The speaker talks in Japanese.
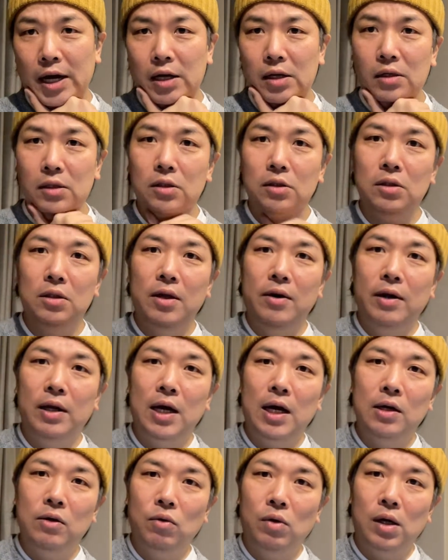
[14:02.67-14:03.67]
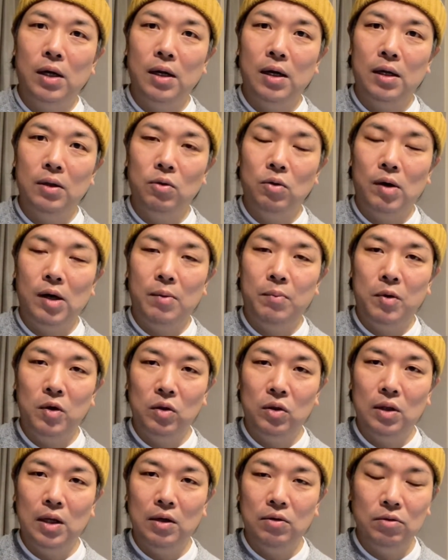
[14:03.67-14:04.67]
感じではないのかなとは
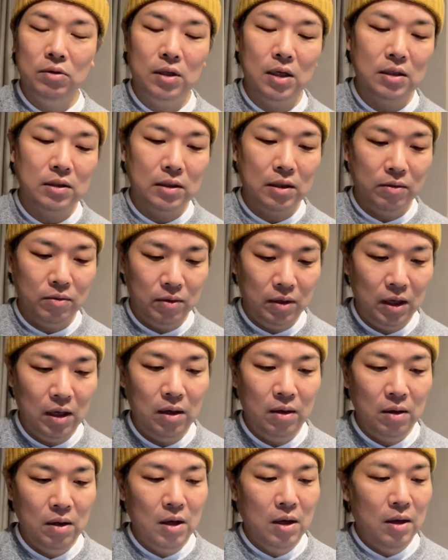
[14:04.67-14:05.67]
思ってるんですけどね